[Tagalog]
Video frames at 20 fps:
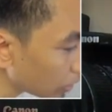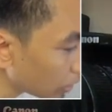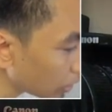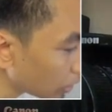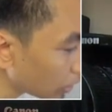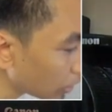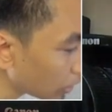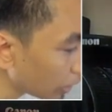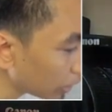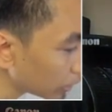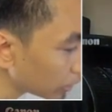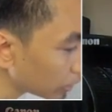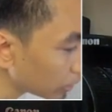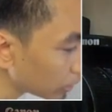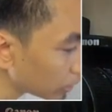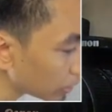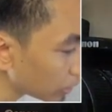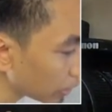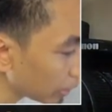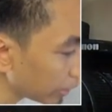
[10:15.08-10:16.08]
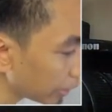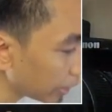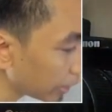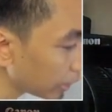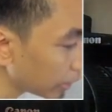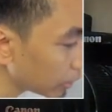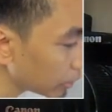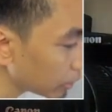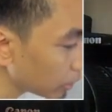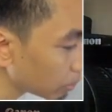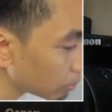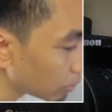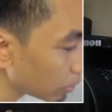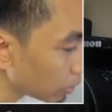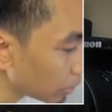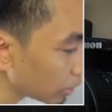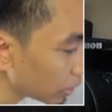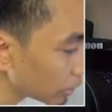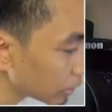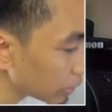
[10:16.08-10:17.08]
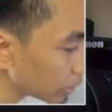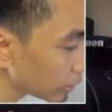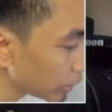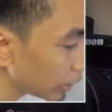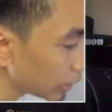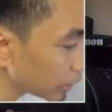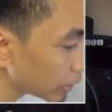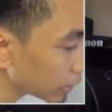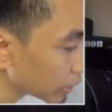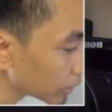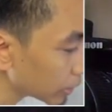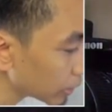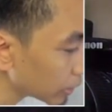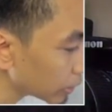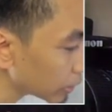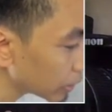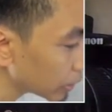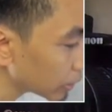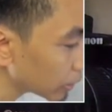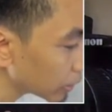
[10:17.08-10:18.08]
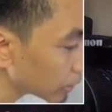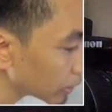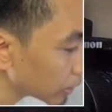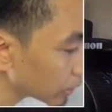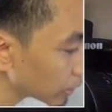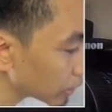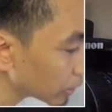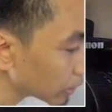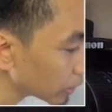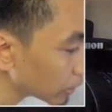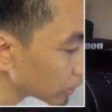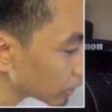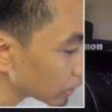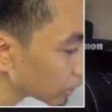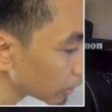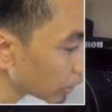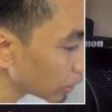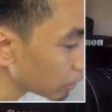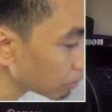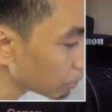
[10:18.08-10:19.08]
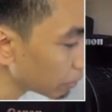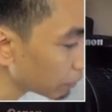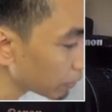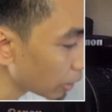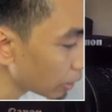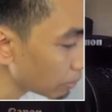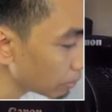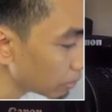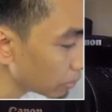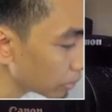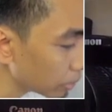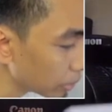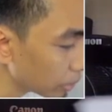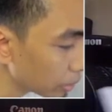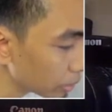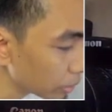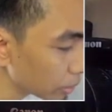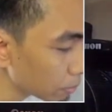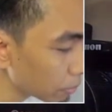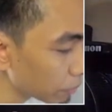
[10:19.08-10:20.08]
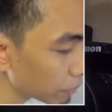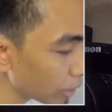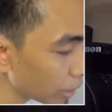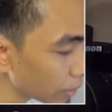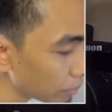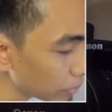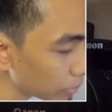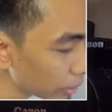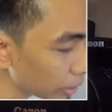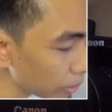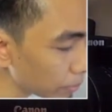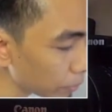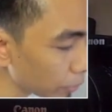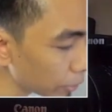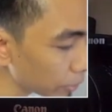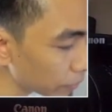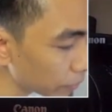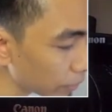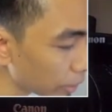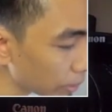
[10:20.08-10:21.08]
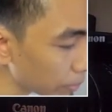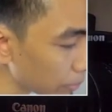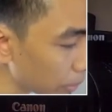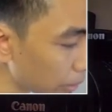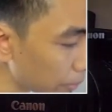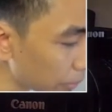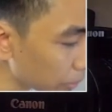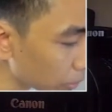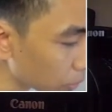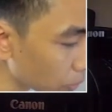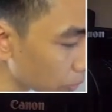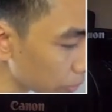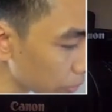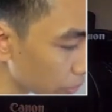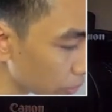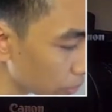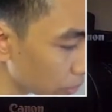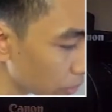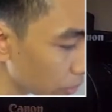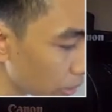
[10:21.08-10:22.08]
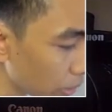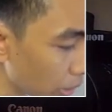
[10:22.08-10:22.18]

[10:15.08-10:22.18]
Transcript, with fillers: At, ayan, number 6. Ah, number 5. Number 5, 3.5mm audio